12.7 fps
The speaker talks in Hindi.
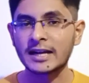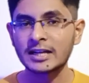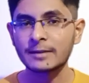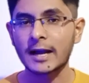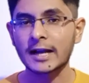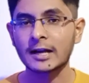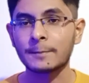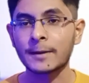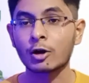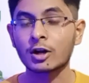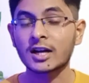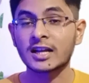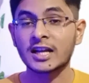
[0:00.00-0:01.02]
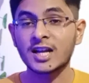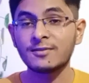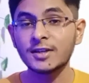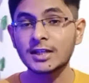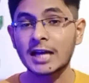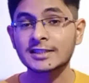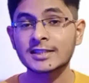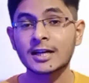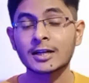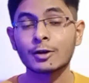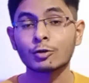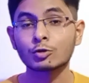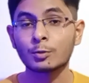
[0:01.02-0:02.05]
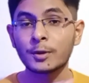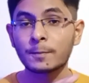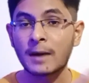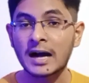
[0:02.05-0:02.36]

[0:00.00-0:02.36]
बैटरी बैकअप है और अगर हेवी टास्क कर रहे हो तो भी